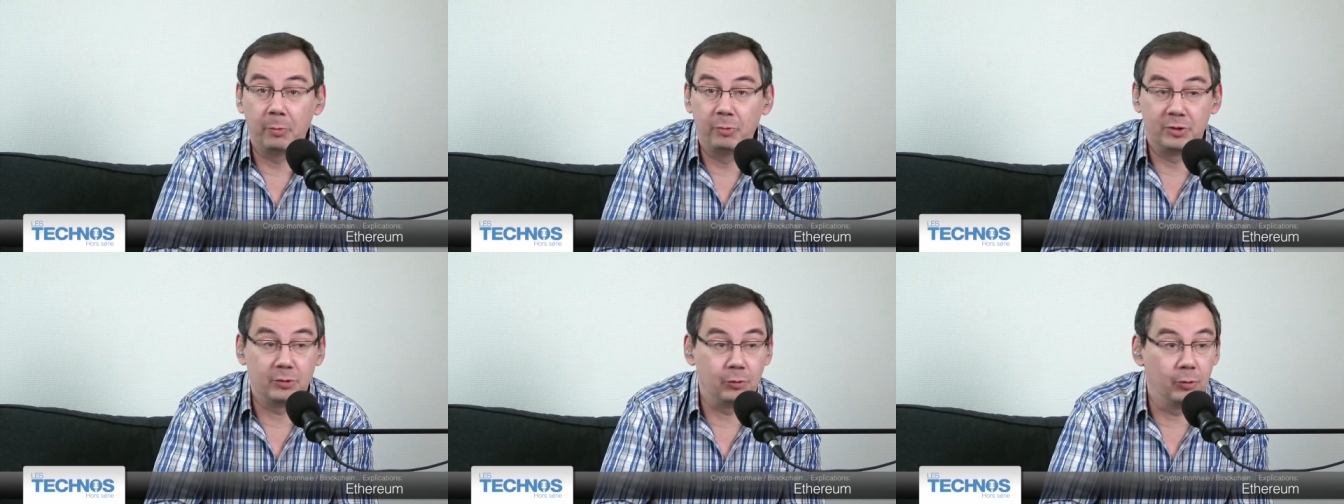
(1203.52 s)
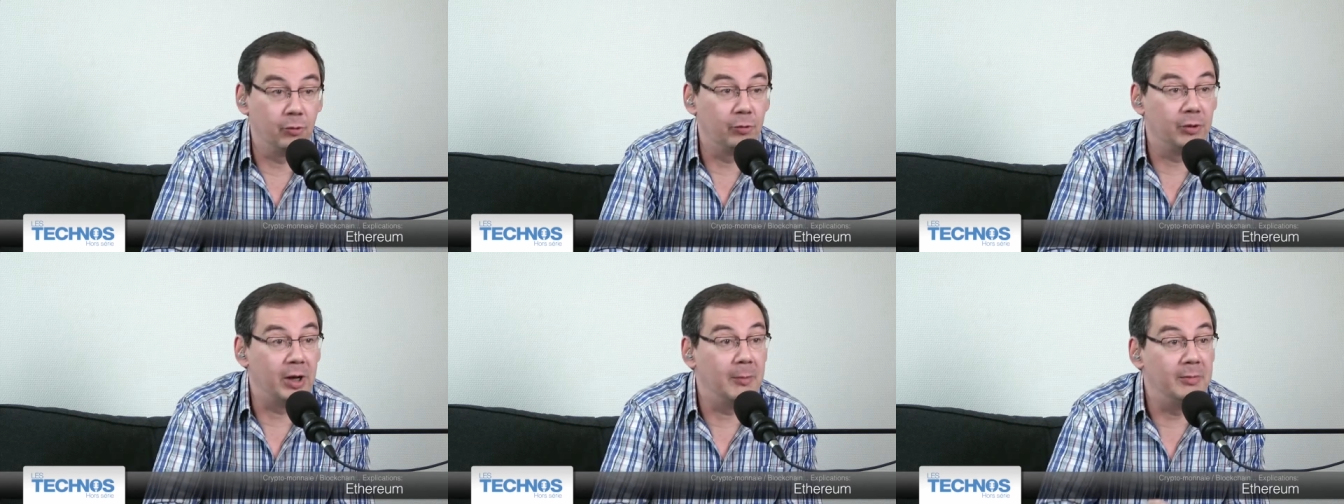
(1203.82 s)

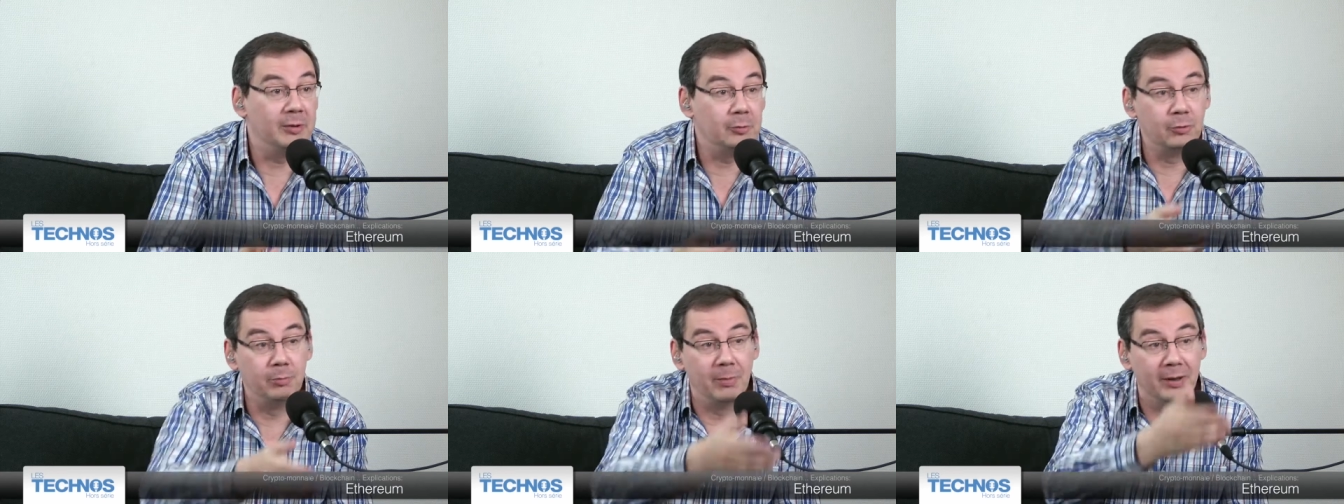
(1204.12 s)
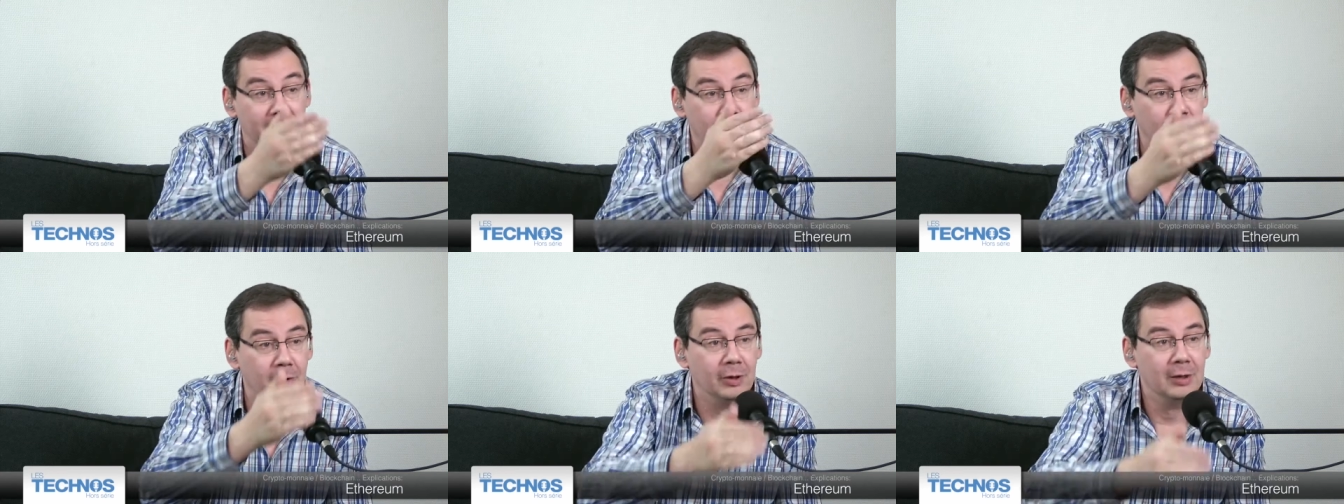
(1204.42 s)
puisqu'on a l'habitude
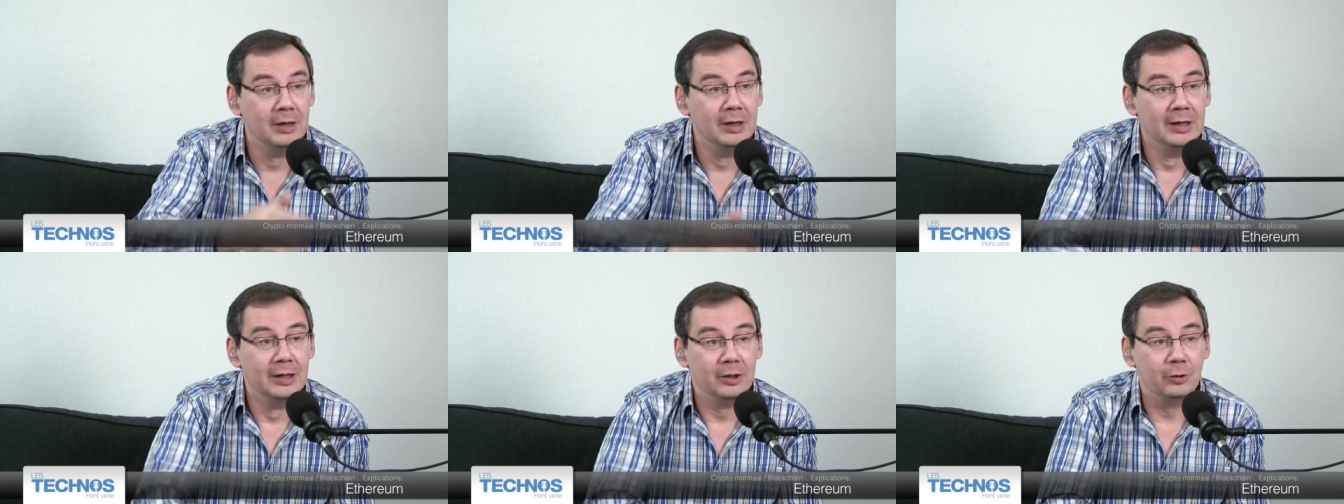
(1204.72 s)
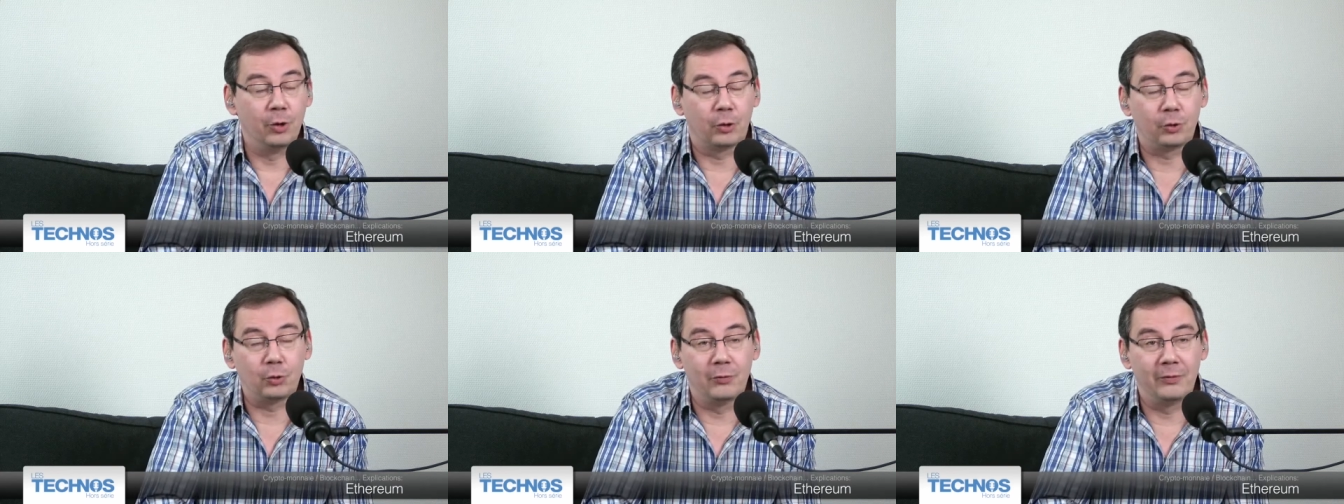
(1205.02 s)
maintenant
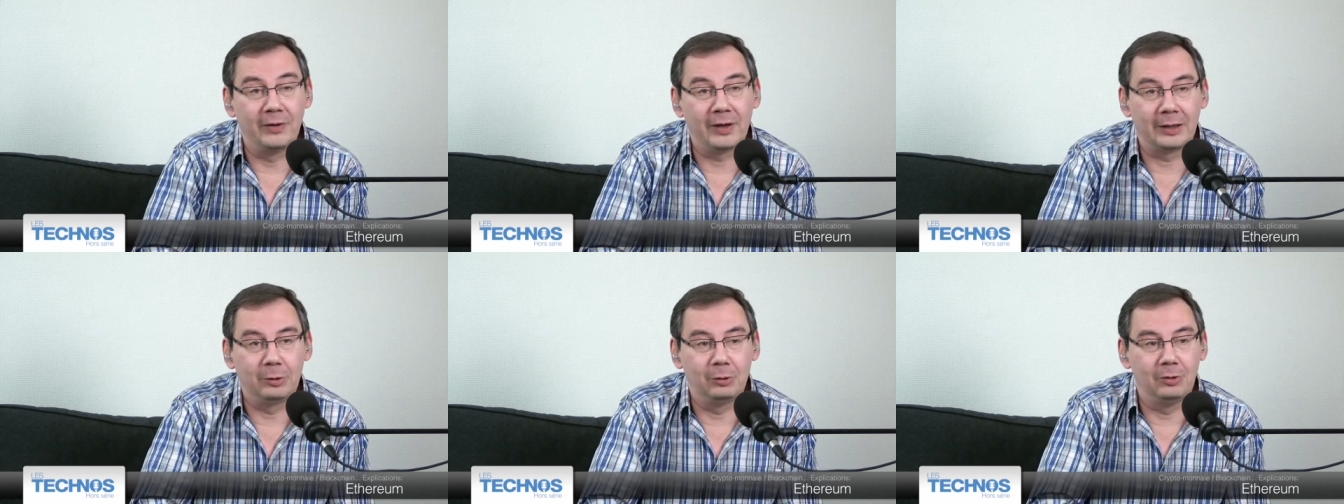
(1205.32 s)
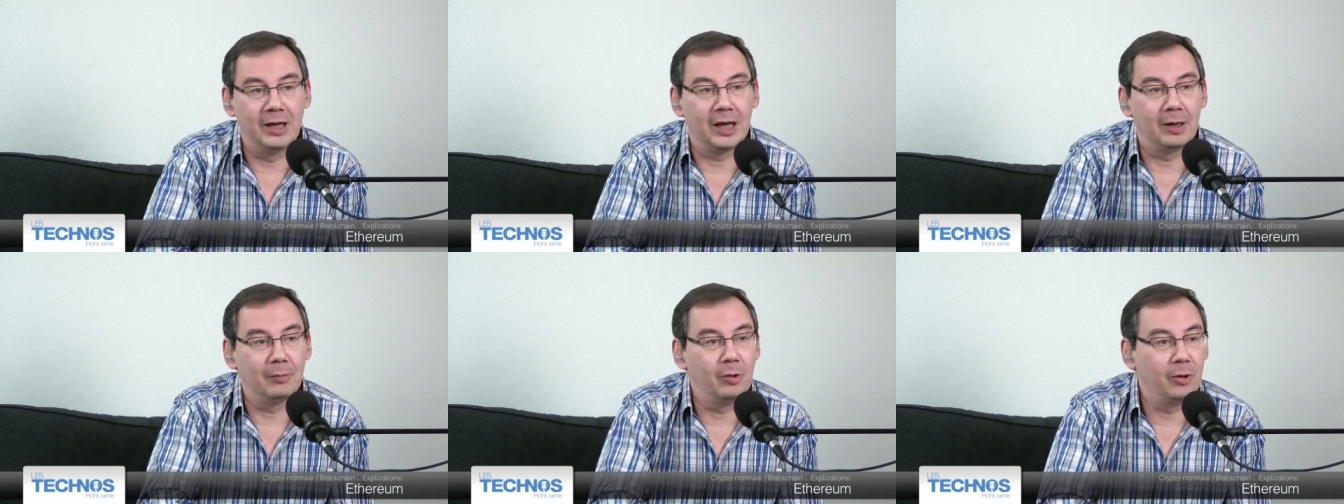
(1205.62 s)
de retrouver
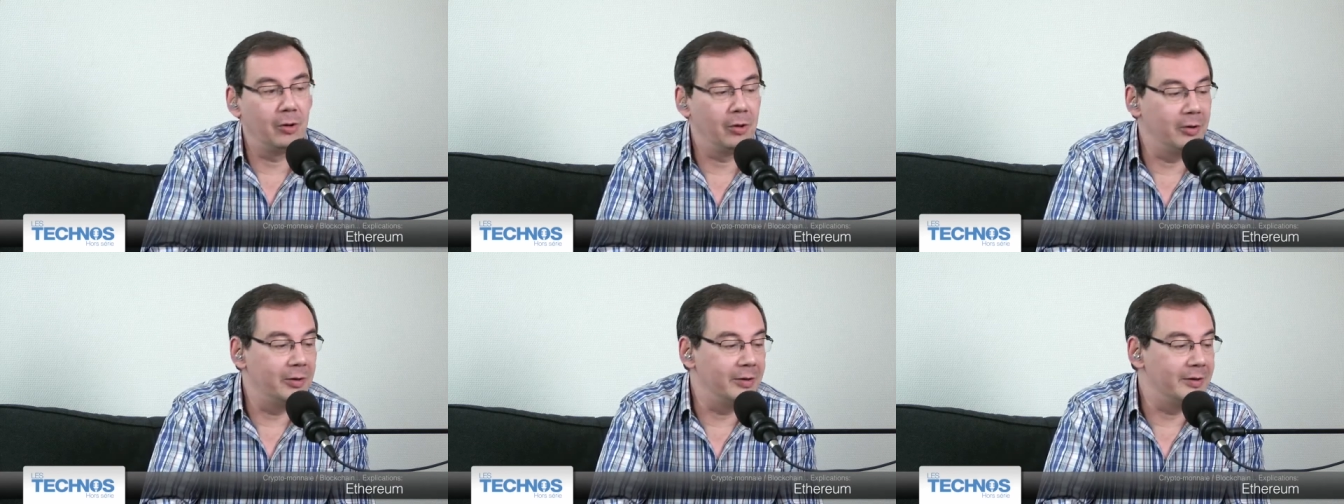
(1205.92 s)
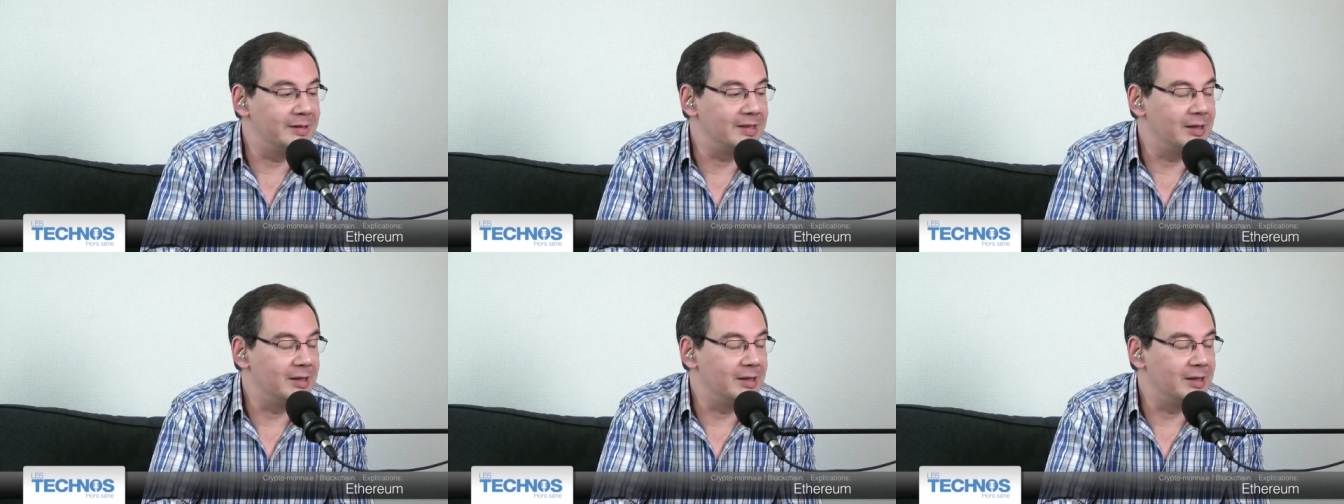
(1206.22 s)
régulièrement